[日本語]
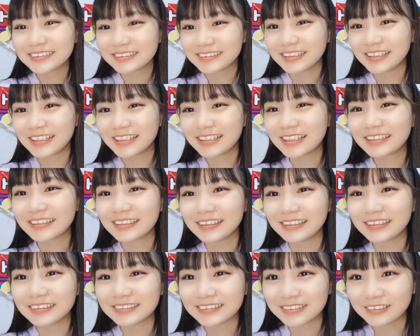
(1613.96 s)
れだった
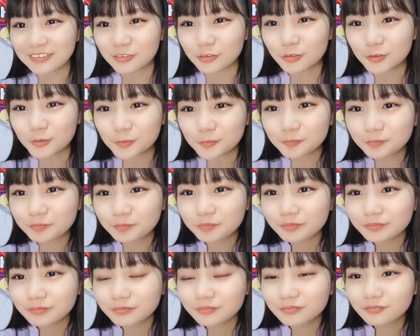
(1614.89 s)
んですけど
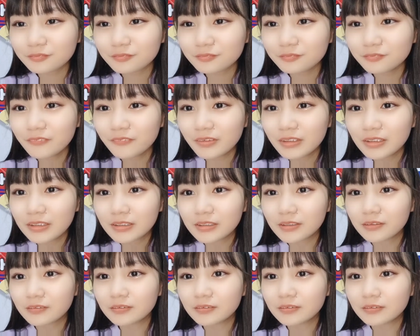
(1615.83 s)
ひ